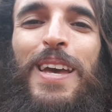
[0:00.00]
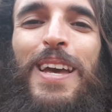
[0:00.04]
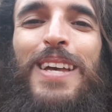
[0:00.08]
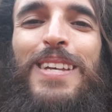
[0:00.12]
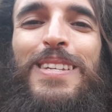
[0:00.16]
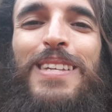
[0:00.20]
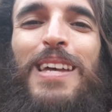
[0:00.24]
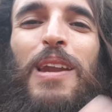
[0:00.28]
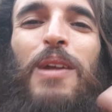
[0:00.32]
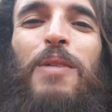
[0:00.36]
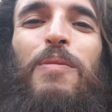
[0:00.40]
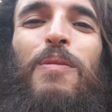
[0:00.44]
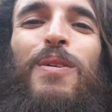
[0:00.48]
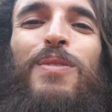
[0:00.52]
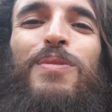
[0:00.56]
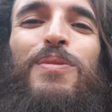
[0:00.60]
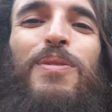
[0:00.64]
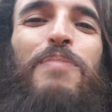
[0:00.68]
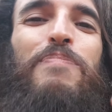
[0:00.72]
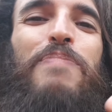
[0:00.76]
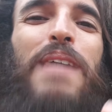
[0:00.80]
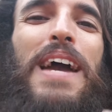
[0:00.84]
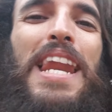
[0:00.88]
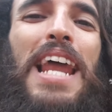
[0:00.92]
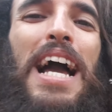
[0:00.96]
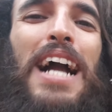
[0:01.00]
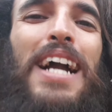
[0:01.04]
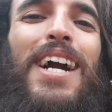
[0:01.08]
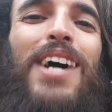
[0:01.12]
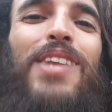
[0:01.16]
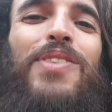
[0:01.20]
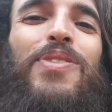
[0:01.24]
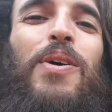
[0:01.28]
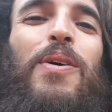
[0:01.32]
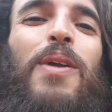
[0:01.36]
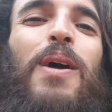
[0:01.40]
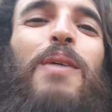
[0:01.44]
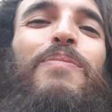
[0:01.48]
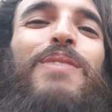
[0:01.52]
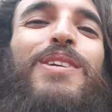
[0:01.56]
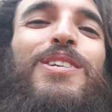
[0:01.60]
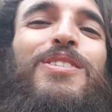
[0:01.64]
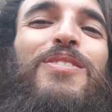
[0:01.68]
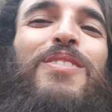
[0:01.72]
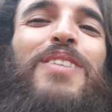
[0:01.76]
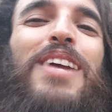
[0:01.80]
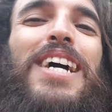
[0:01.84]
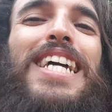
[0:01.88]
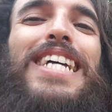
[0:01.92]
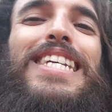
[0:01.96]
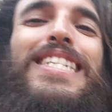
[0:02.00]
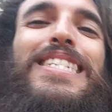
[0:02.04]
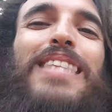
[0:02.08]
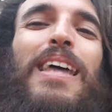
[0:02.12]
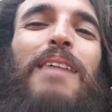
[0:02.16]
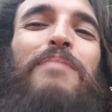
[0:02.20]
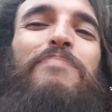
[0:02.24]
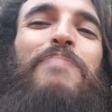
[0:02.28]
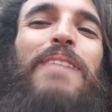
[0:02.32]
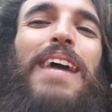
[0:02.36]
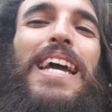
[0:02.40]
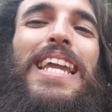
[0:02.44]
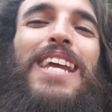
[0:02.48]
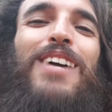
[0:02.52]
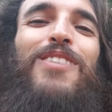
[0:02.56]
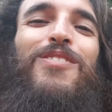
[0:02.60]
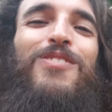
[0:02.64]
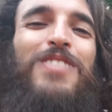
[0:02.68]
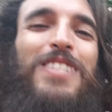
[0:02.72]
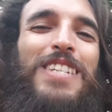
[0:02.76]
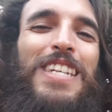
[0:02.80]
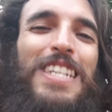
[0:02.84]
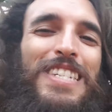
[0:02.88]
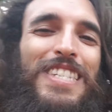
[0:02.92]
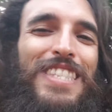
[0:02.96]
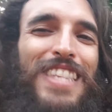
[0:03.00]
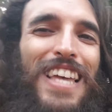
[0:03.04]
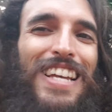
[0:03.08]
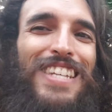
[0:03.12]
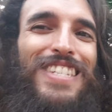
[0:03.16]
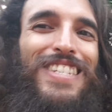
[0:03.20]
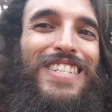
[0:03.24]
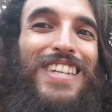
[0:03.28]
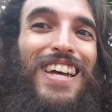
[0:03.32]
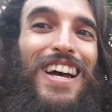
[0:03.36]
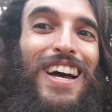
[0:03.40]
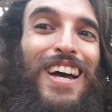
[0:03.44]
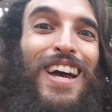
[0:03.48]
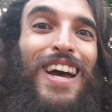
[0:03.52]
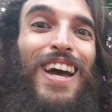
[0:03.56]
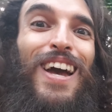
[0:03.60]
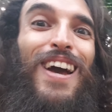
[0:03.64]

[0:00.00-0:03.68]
stanno molto bene accanto a una persona che sta bene con se stessa,